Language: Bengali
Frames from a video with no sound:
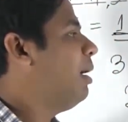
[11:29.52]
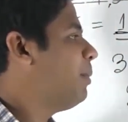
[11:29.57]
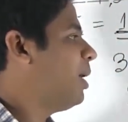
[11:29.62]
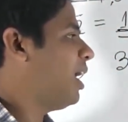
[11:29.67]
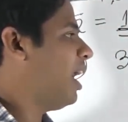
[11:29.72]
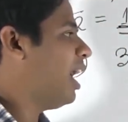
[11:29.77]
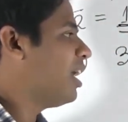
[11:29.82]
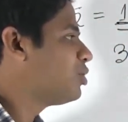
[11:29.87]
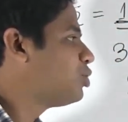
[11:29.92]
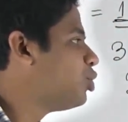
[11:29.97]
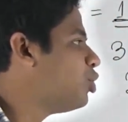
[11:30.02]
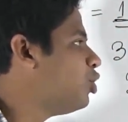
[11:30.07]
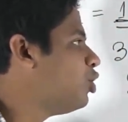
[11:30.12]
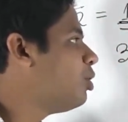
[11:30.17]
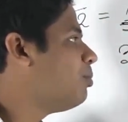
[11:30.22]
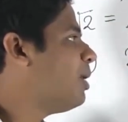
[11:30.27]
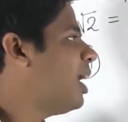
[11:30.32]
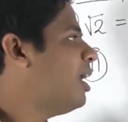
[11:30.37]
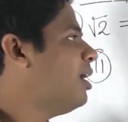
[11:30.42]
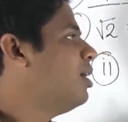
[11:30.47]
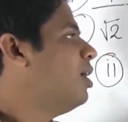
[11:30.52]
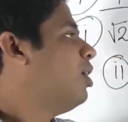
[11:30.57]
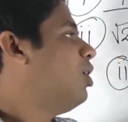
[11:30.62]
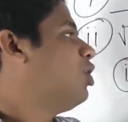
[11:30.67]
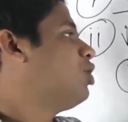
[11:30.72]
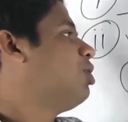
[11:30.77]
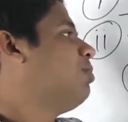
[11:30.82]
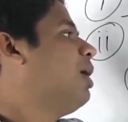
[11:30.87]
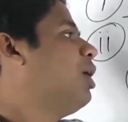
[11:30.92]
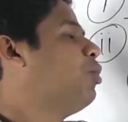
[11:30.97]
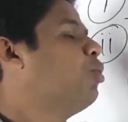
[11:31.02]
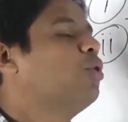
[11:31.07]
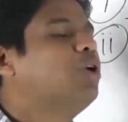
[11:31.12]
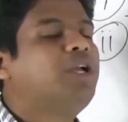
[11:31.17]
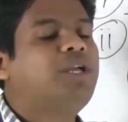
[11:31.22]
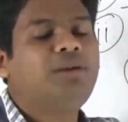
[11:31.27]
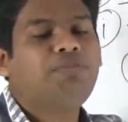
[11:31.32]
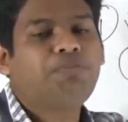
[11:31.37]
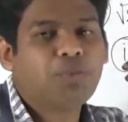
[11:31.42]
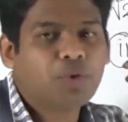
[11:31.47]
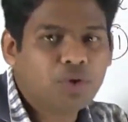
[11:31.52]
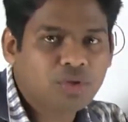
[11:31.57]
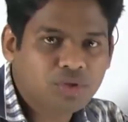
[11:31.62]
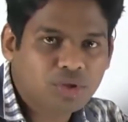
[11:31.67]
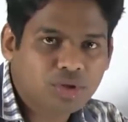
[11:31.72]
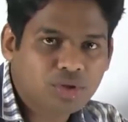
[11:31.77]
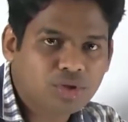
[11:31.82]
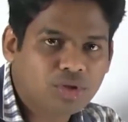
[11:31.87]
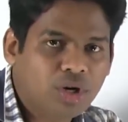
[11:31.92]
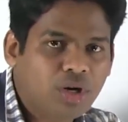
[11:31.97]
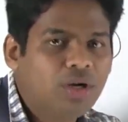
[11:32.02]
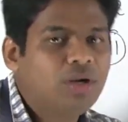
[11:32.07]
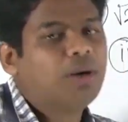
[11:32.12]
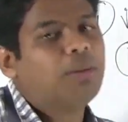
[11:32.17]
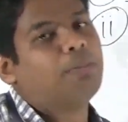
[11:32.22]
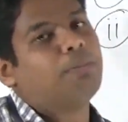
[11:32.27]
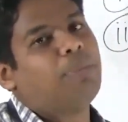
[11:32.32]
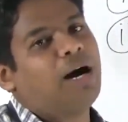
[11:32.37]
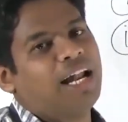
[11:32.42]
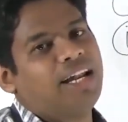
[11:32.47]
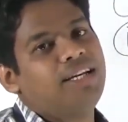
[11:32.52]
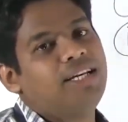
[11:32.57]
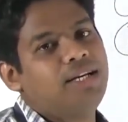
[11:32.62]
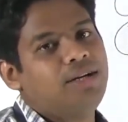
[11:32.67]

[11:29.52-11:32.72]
আমার আসন্ন মান অথবা ওই পর্যন্ত মান